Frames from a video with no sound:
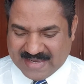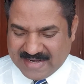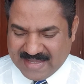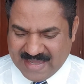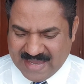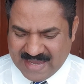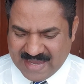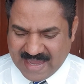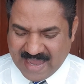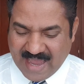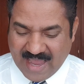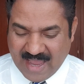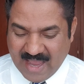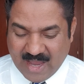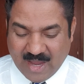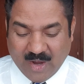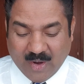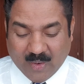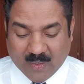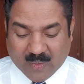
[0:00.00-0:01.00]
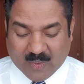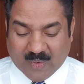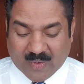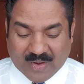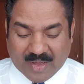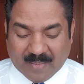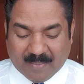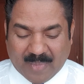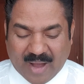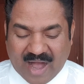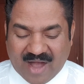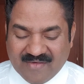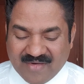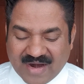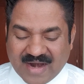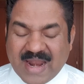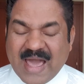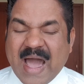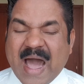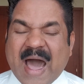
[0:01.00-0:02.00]
நீங்கள் உங்களுடைய
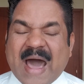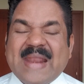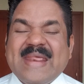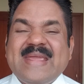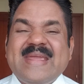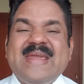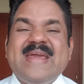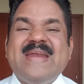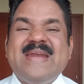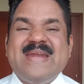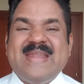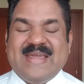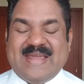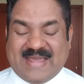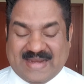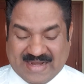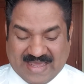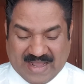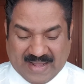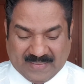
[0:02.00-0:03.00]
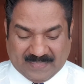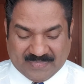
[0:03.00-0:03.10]
பாவங்களை அறிக்கையிட்டீங்கன்னா